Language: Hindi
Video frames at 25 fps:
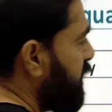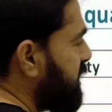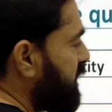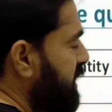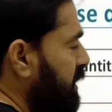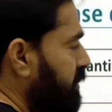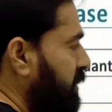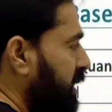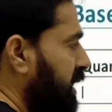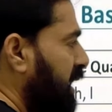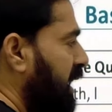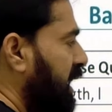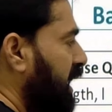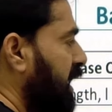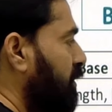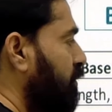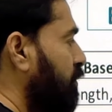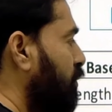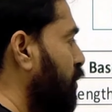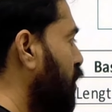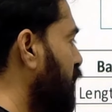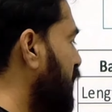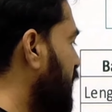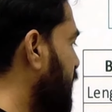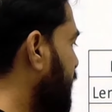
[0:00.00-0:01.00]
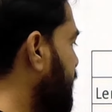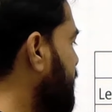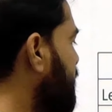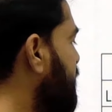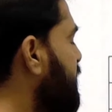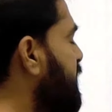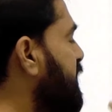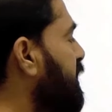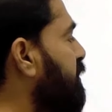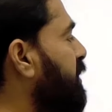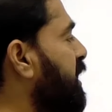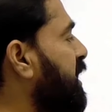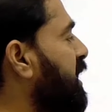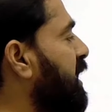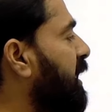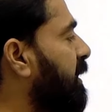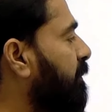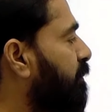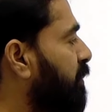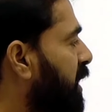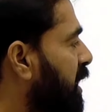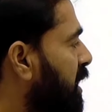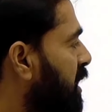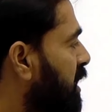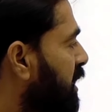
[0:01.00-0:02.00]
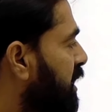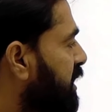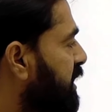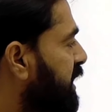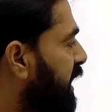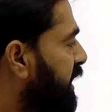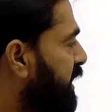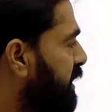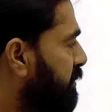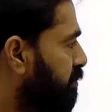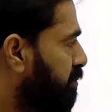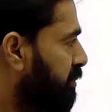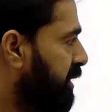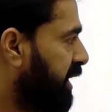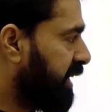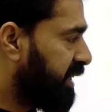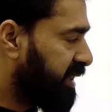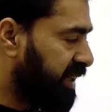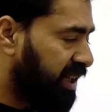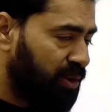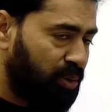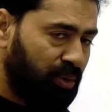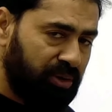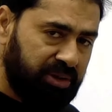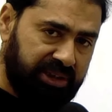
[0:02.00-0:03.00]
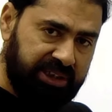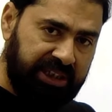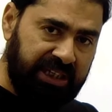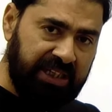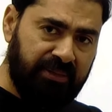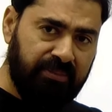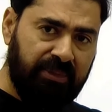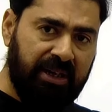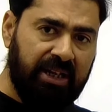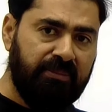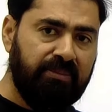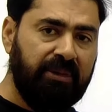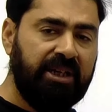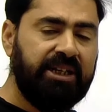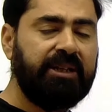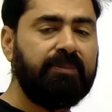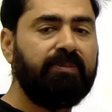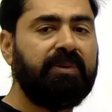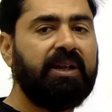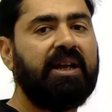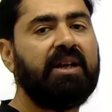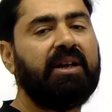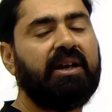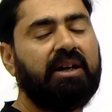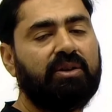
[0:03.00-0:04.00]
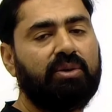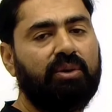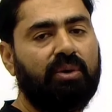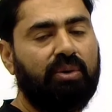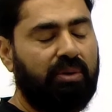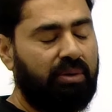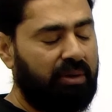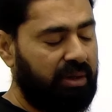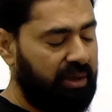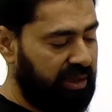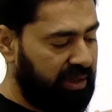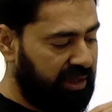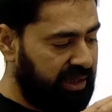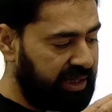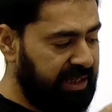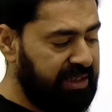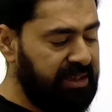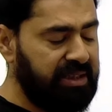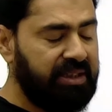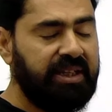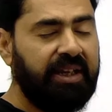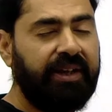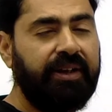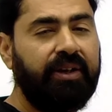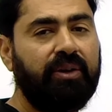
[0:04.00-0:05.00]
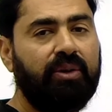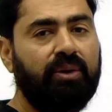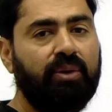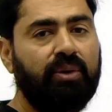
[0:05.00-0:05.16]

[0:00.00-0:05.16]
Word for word: वॉल्यूम किससे बना है वो लेंथ से बना है यानी मीटर को तीन बार मल्टीप्लाई कर दो लेंथ